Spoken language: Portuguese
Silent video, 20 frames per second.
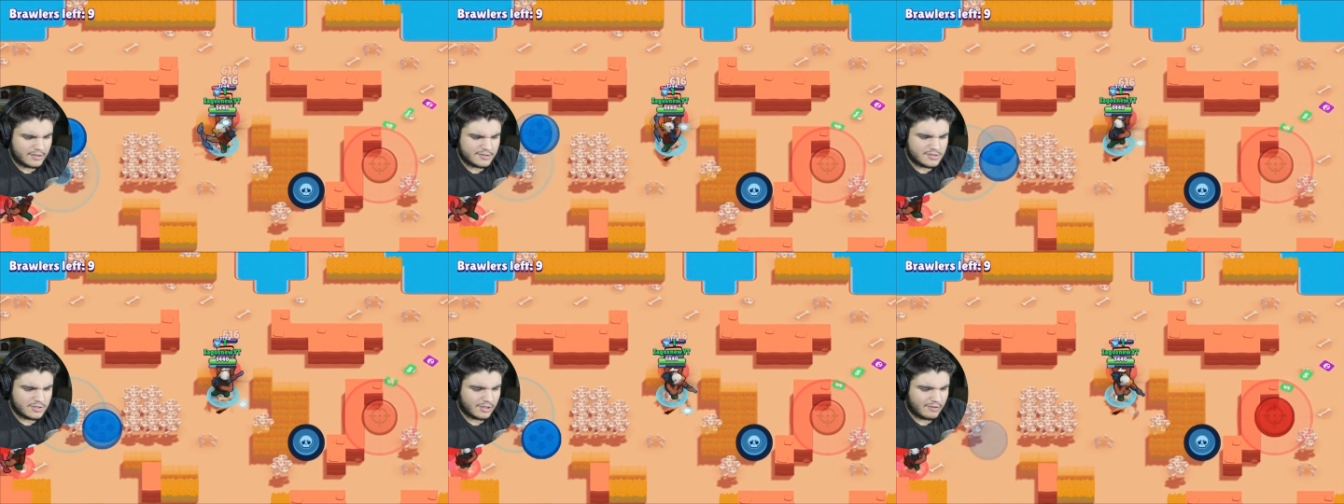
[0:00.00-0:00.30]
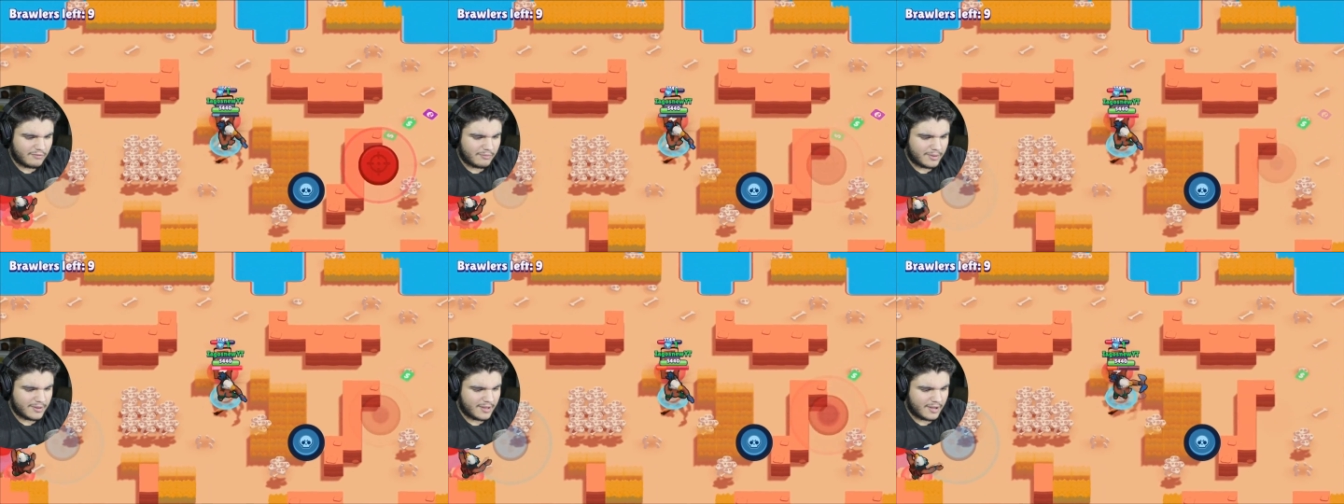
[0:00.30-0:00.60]
Antes eu
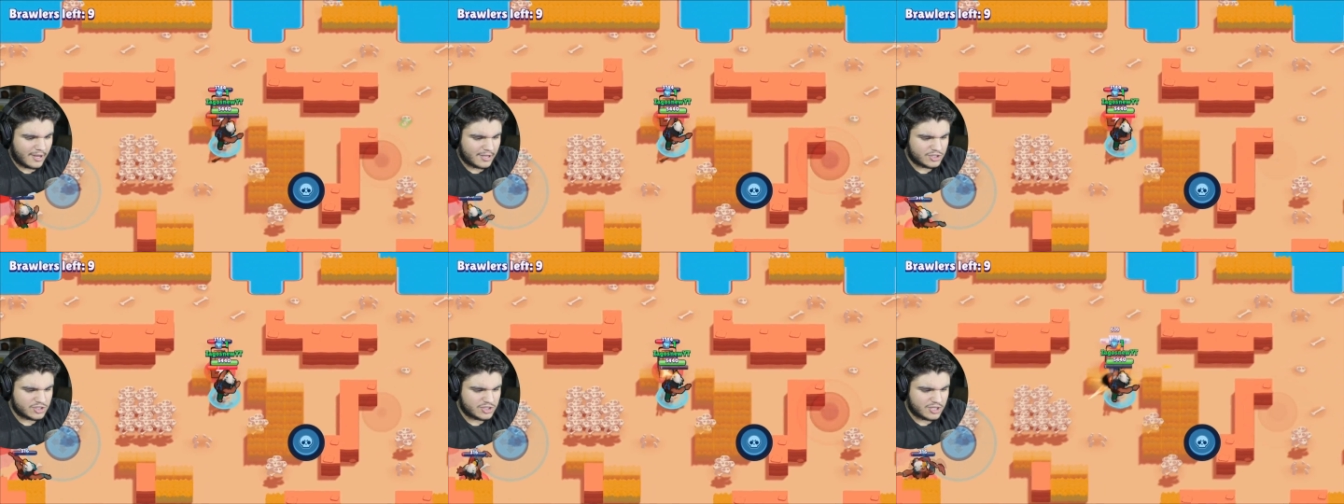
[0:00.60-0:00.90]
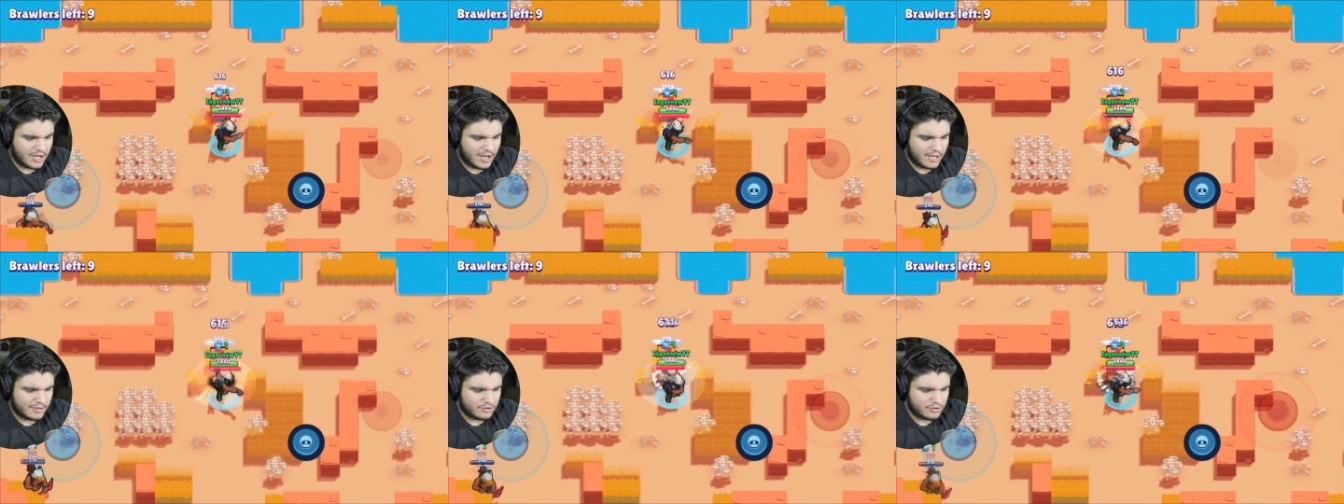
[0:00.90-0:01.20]
tava mais
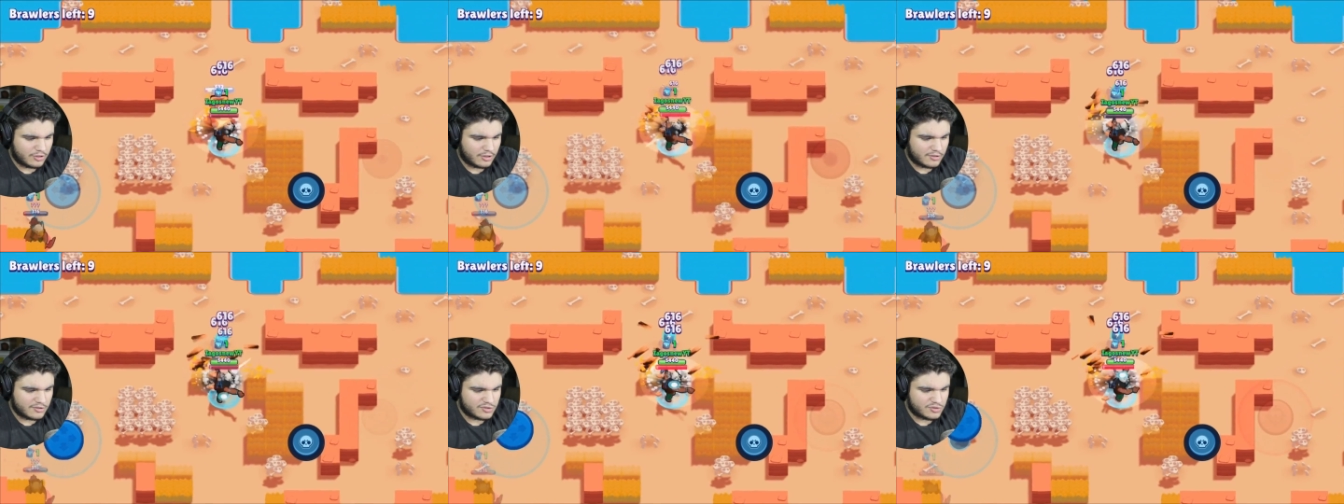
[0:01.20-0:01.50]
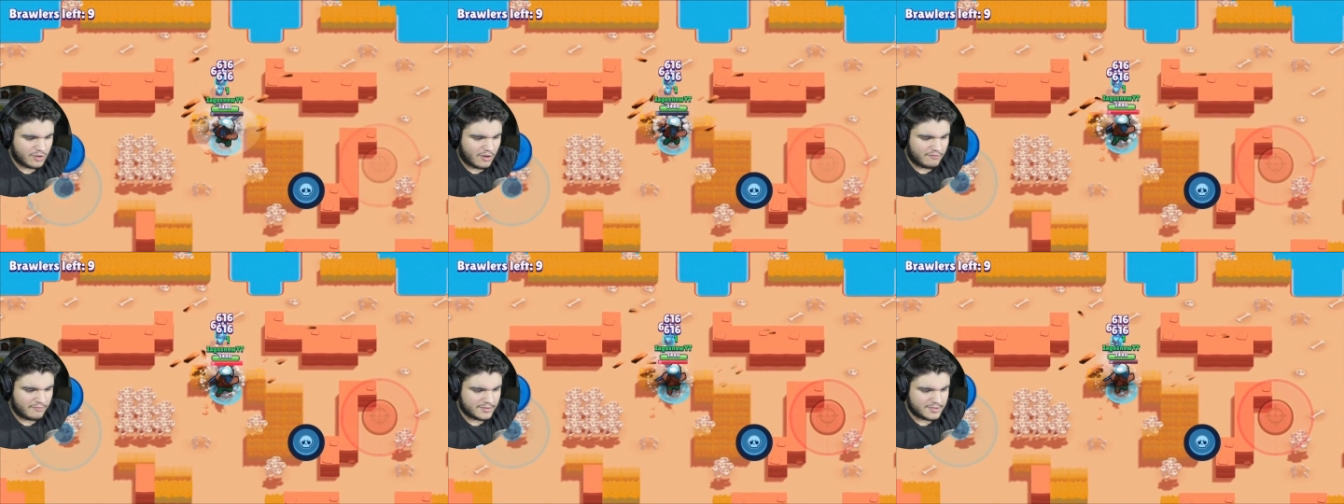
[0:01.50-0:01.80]
relaxado, jogando
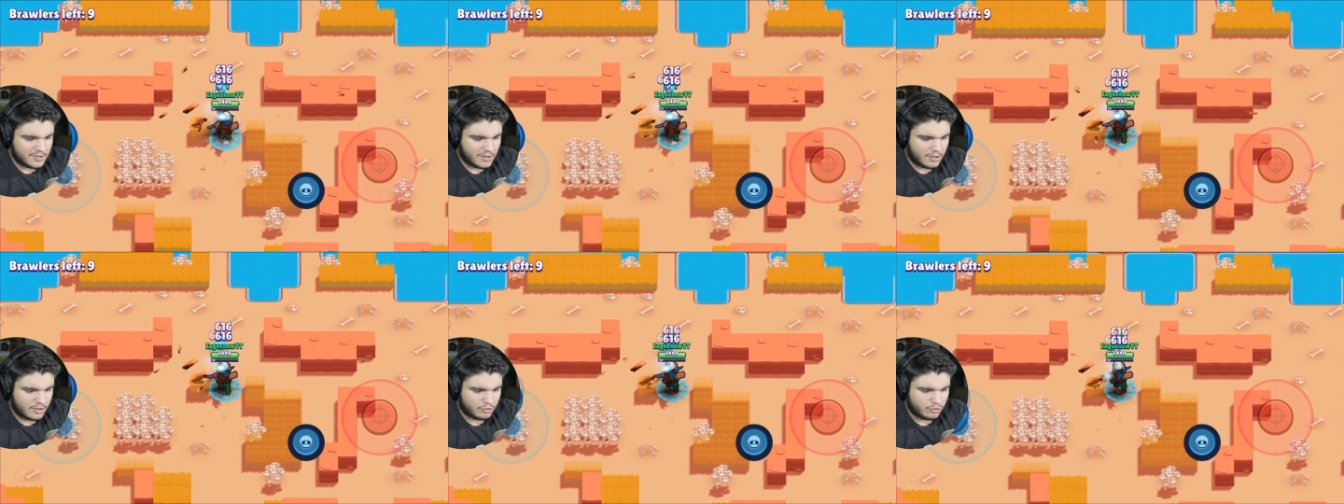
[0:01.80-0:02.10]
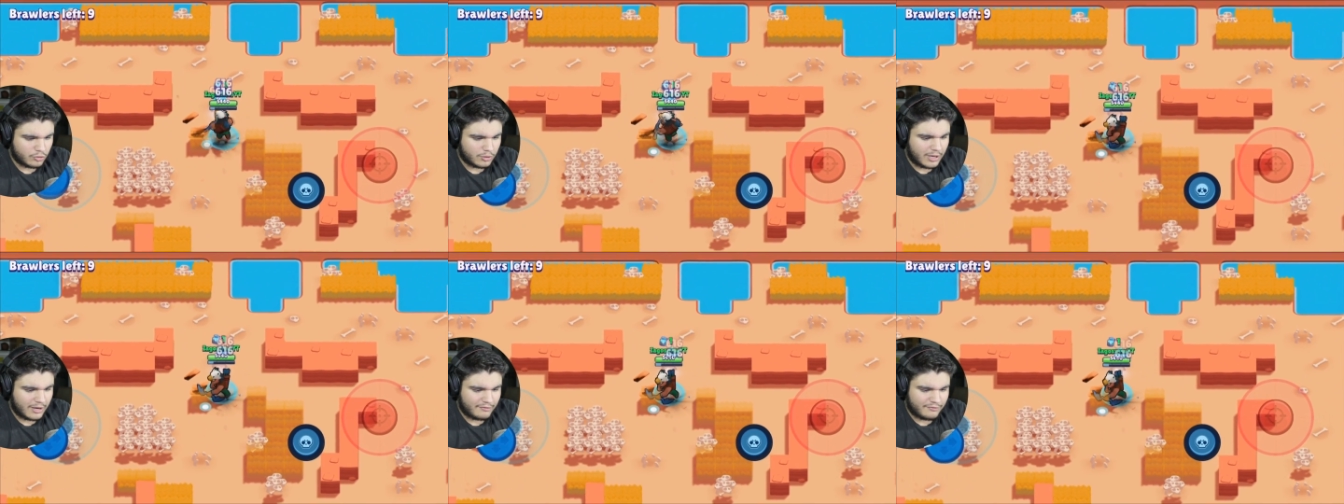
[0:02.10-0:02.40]
suave, mas agora que
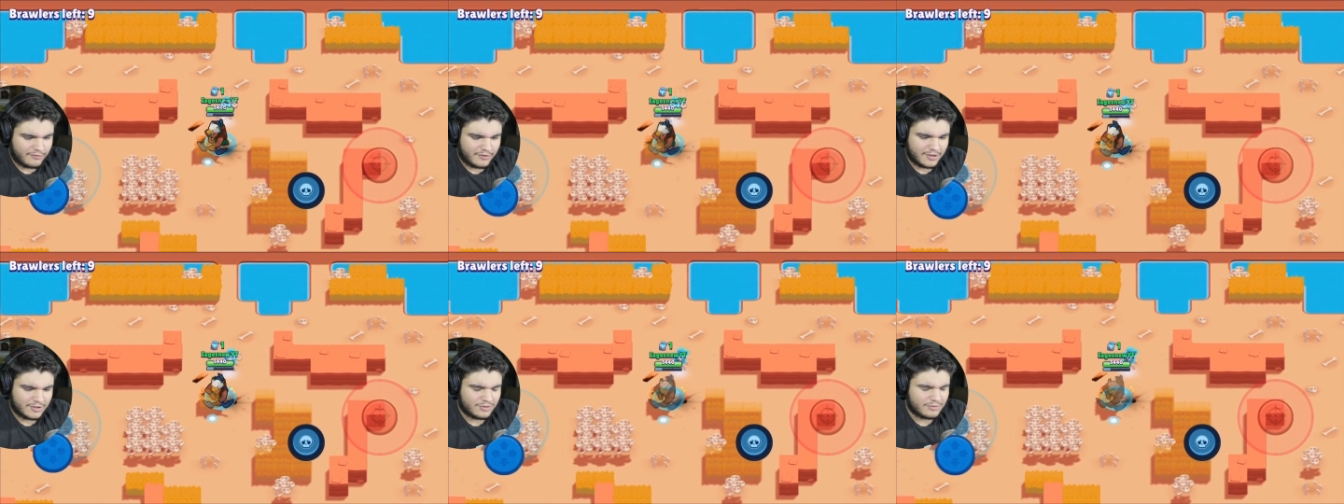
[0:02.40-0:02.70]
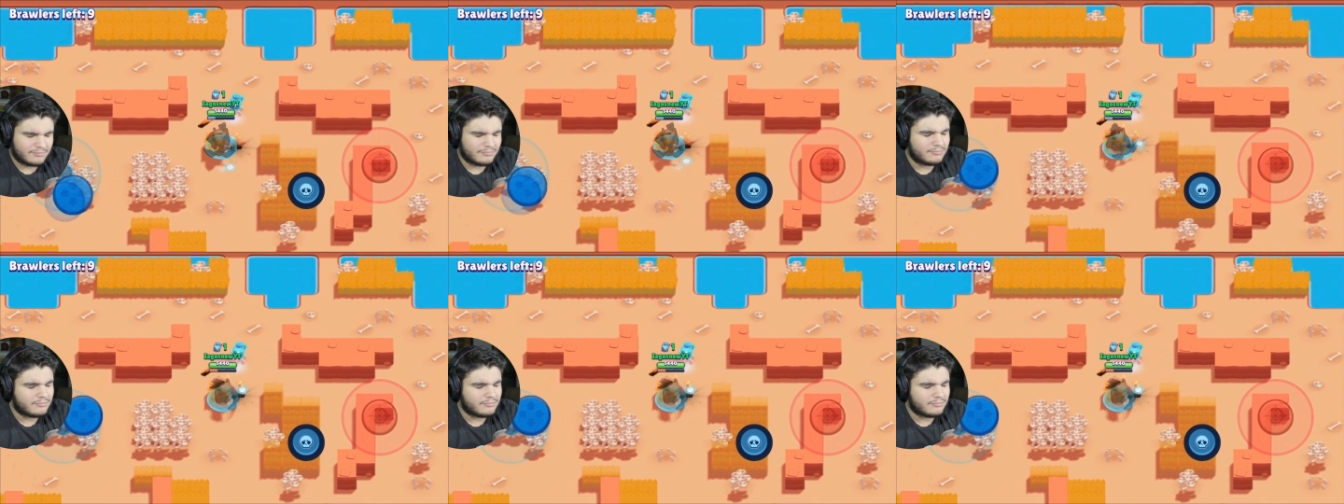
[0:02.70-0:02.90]
eu tô gravando,